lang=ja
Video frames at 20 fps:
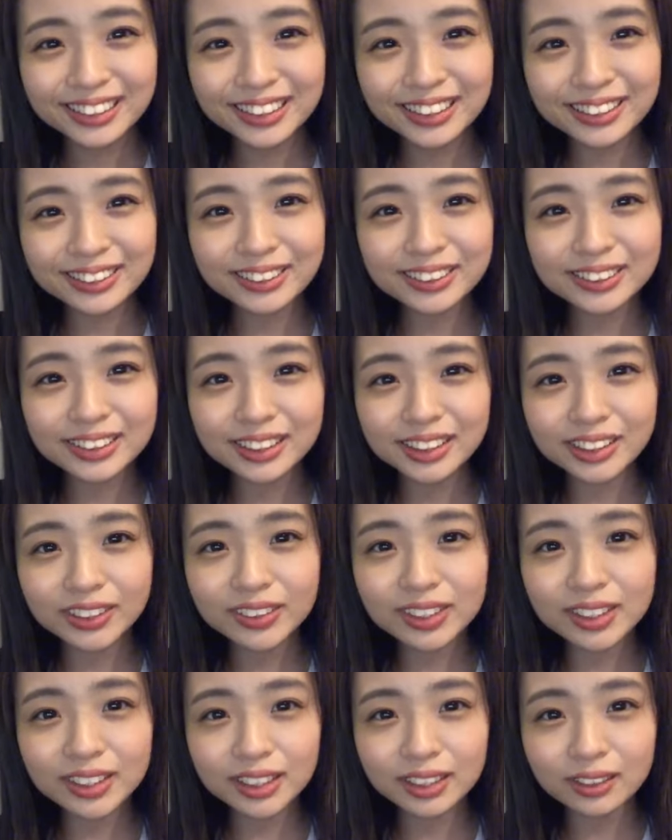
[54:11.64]
エ戸ゥさん名
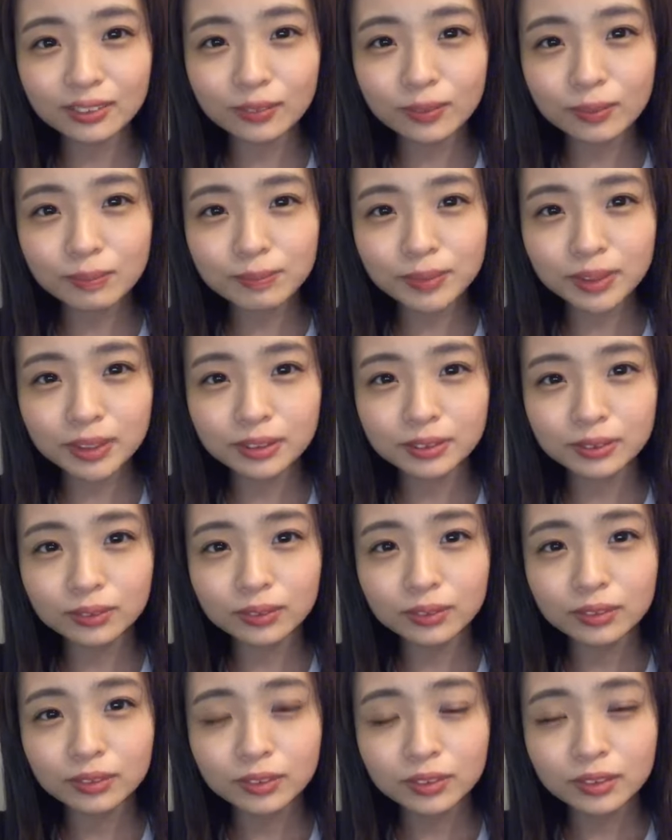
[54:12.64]
古屋ならコンパルの